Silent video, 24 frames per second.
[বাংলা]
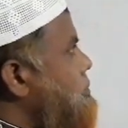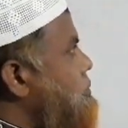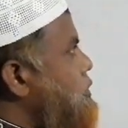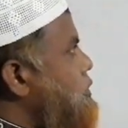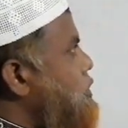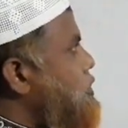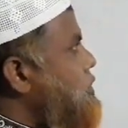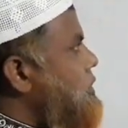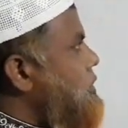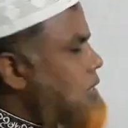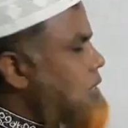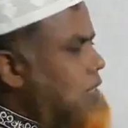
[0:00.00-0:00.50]

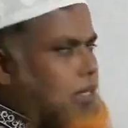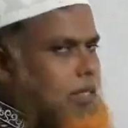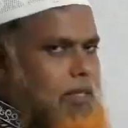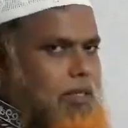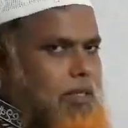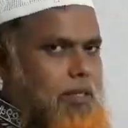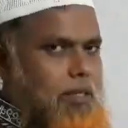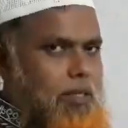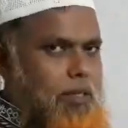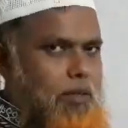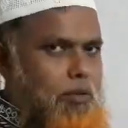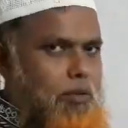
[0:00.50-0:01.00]
বিষয়টা
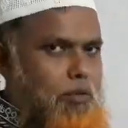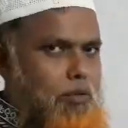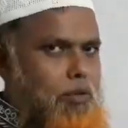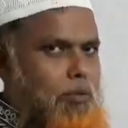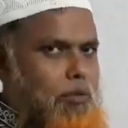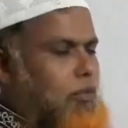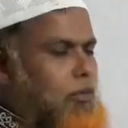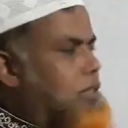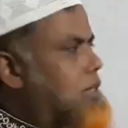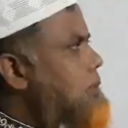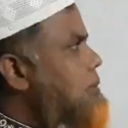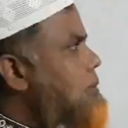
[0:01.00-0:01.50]

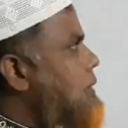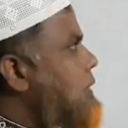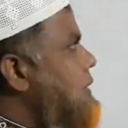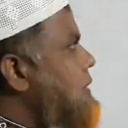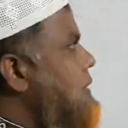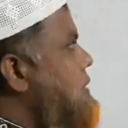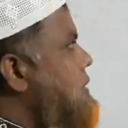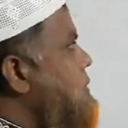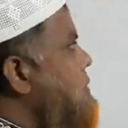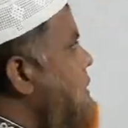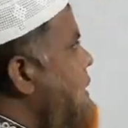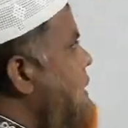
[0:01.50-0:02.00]
এরকম হতে পারে
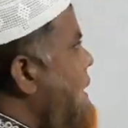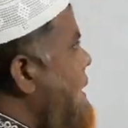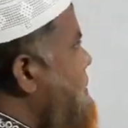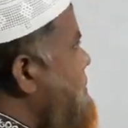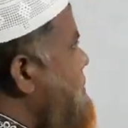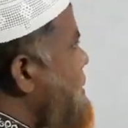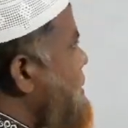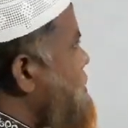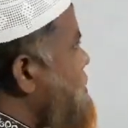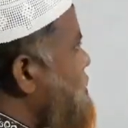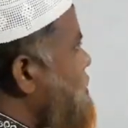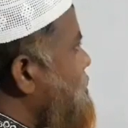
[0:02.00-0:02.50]
যেমন
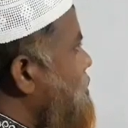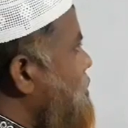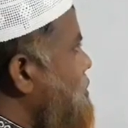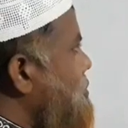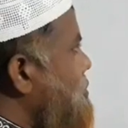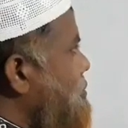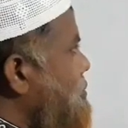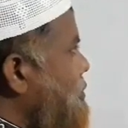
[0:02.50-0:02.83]
আমরা যখন